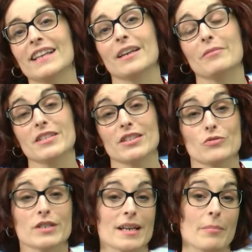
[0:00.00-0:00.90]
a través de
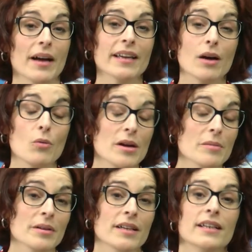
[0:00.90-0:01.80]
nuestra página web